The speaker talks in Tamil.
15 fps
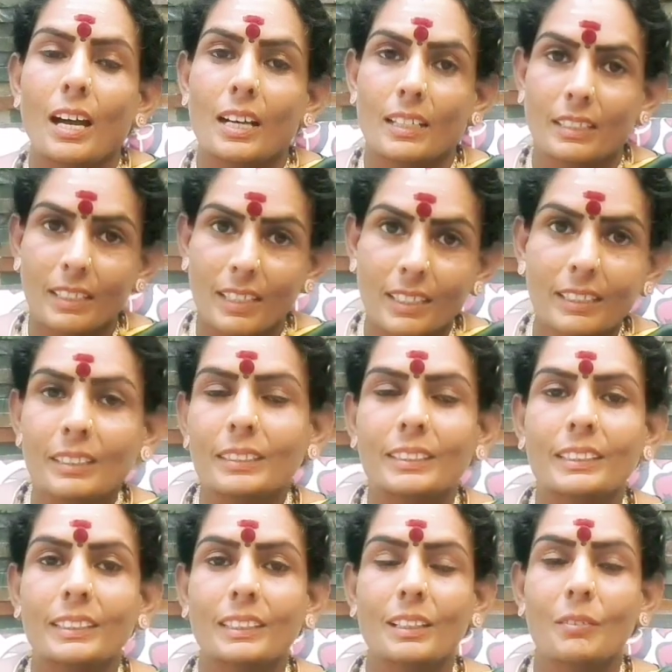ஆனால்
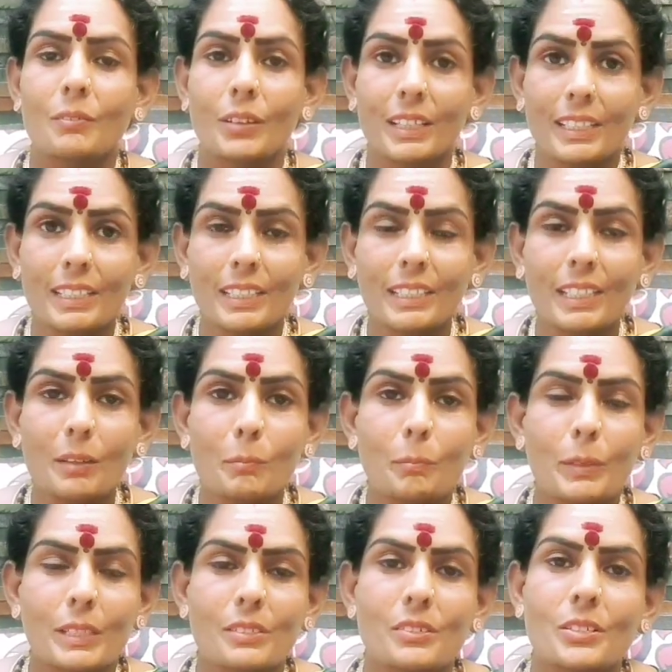இந்த வரத்தை
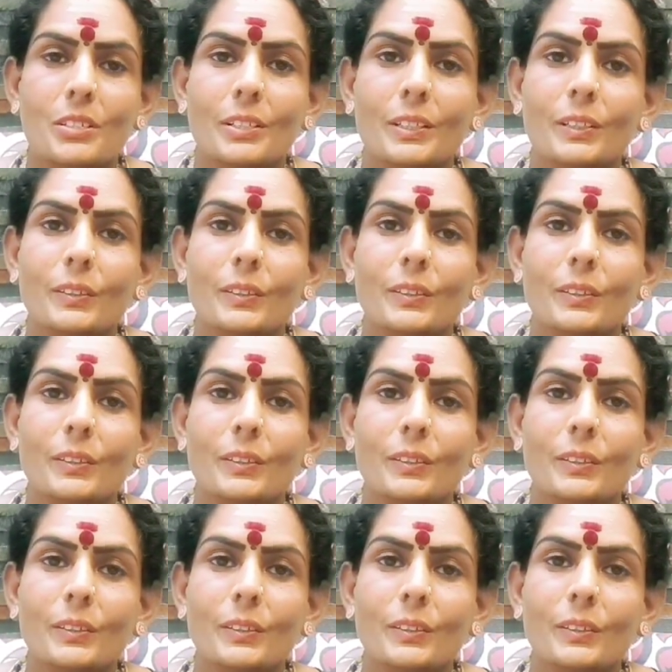பெற்று